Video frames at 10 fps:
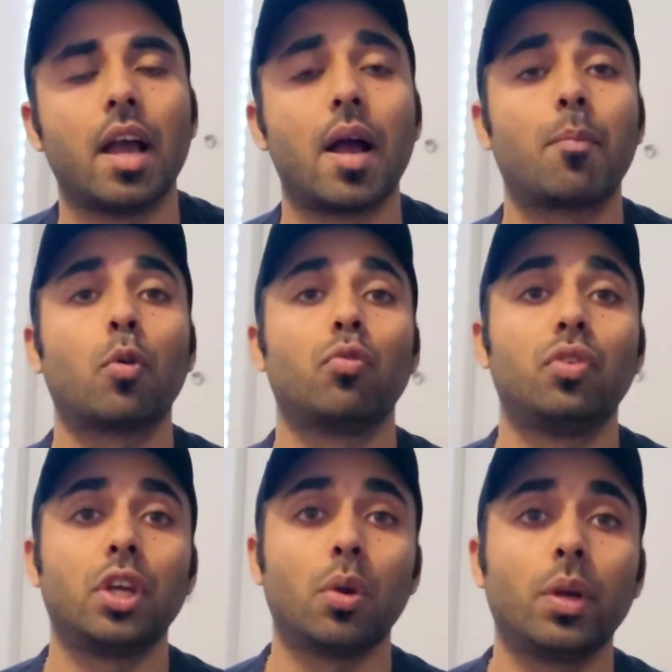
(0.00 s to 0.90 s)
आपको
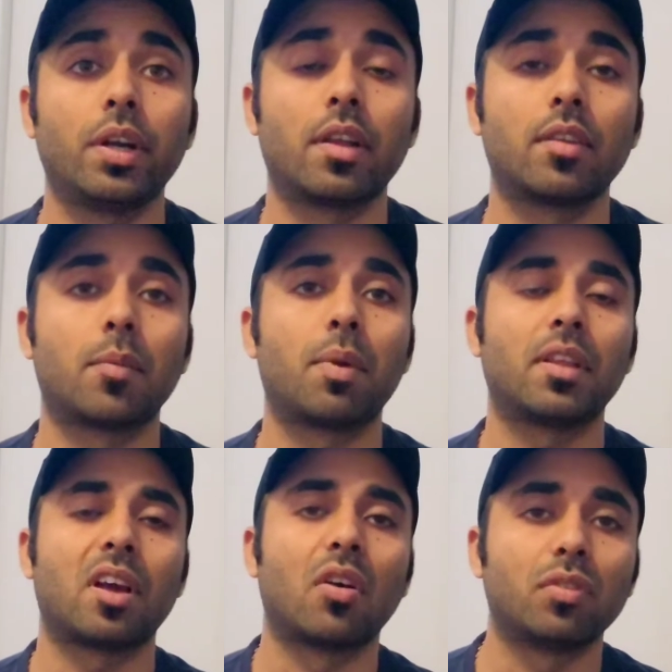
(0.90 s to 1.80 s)
ज़ीरो इंटरेस्ट पे
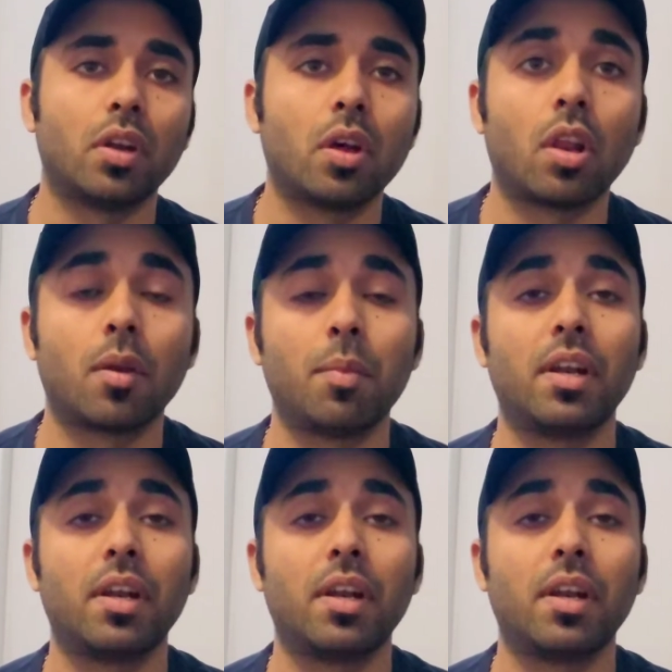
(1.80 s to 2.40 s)
थाउजेंड डॉलर